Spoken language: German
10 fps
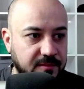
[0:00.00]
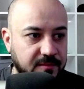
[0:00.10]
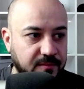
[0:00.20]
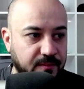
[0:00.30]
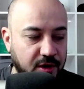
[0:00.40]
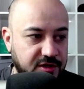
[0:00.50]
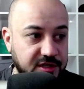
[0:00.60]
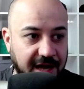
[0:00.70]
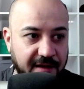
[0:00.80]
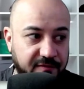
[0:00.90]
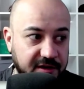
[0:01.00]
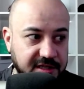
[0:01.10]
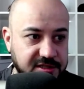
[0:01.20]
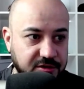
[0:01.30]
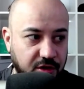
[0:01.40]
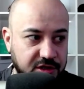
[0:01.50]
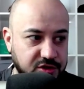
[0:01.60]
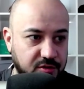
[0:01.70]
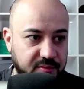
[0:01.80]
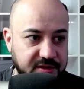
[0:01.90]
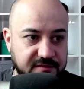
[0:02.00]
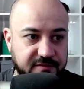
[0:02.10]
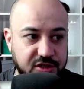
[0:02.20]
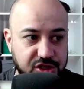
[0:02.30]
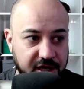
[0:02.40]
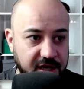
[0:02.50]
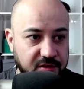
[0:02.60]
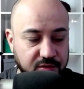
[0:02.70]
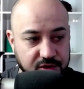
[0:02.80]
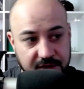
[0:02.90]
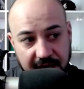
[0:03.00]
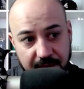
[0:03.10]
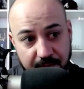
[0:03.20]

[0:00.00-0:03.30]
möchte ich einfach, dass die Leute so ein bisschen verstehen und ein